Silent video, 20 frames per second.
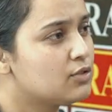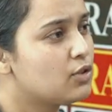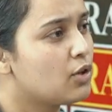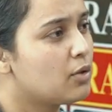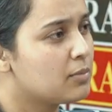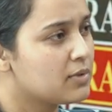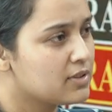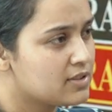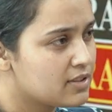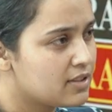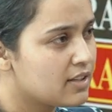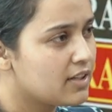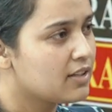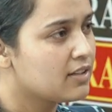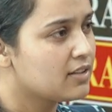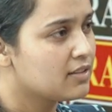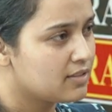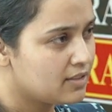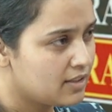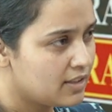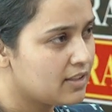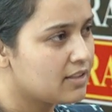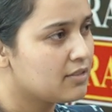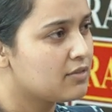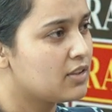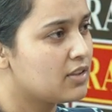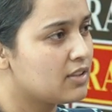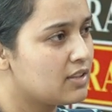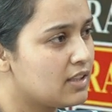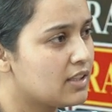थॉमस ग्रे ने ये
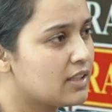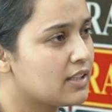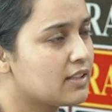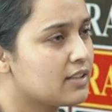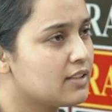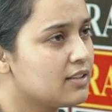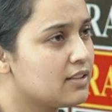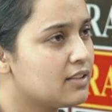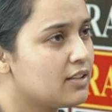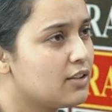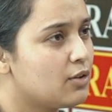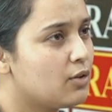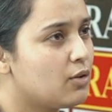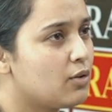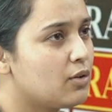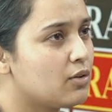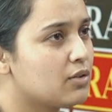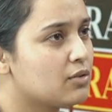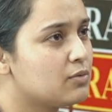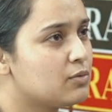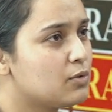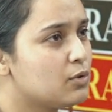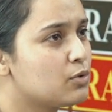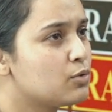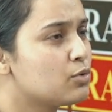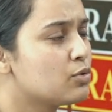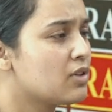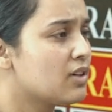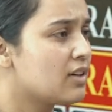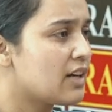वर्क लिखा है और वो
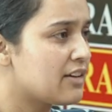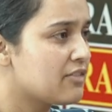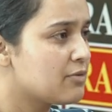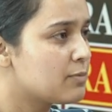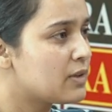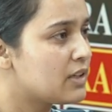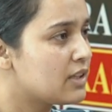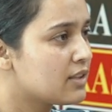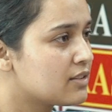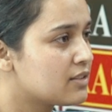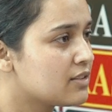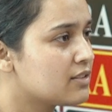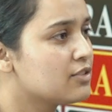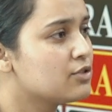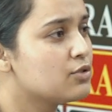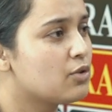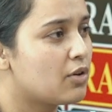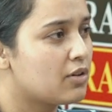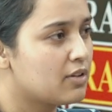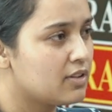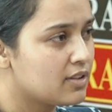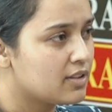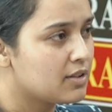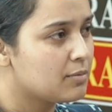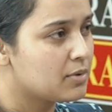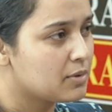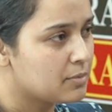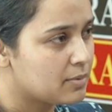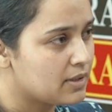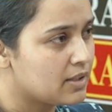रूरल लाइफ पर लिखते थे जो
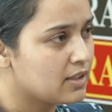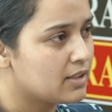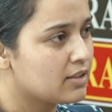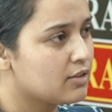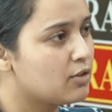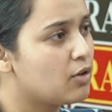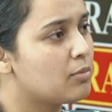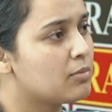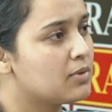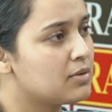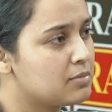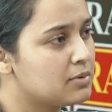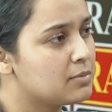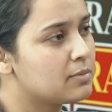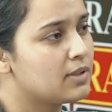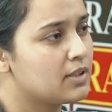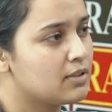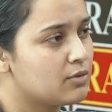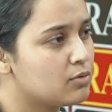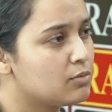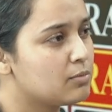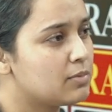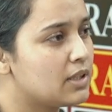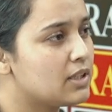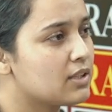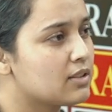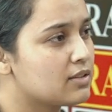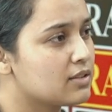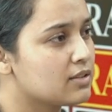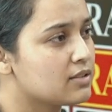ऑर्डिनरी पीपल हैं कॉमन पीपल हैं उन
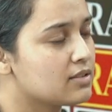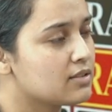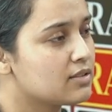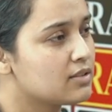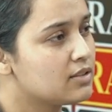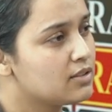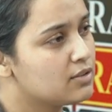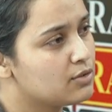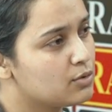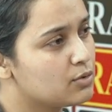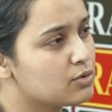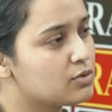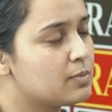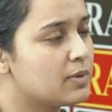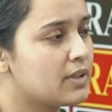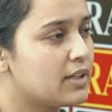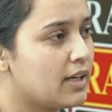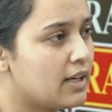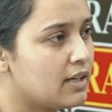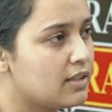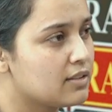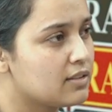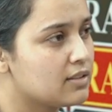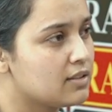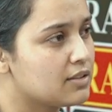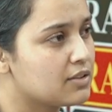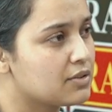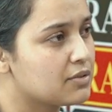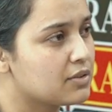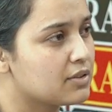पर लिखते थे ओके okay. पर ये लिखी
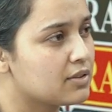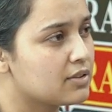ओके